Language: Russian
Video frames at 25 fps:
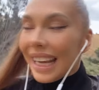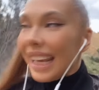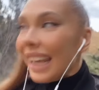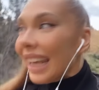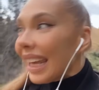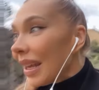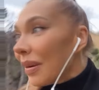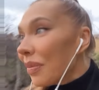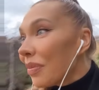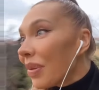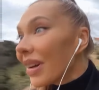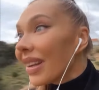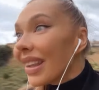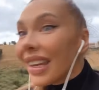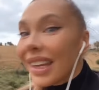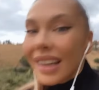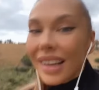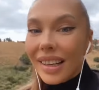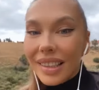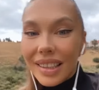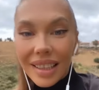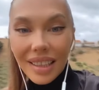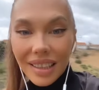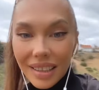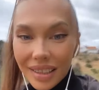Ибо
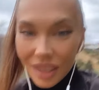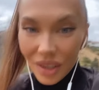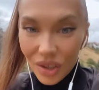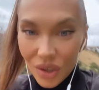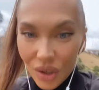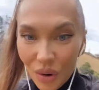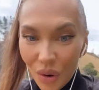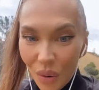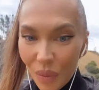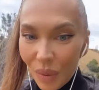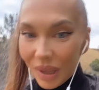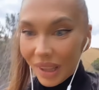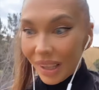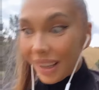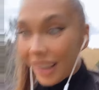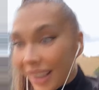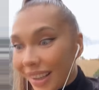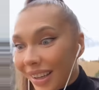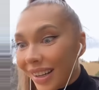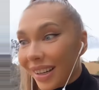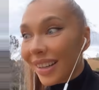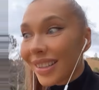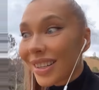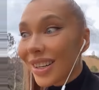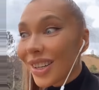нет и не должно быть
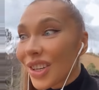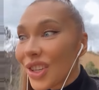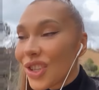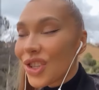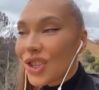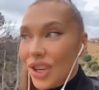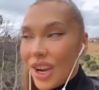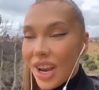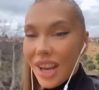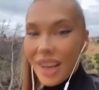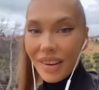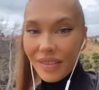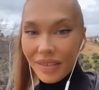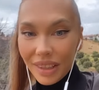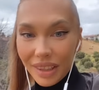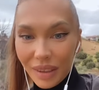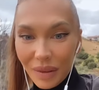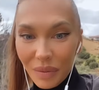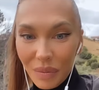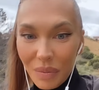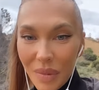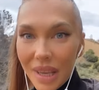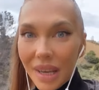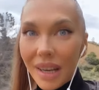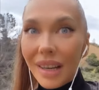никаких ограничений в этом
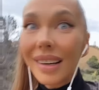мире.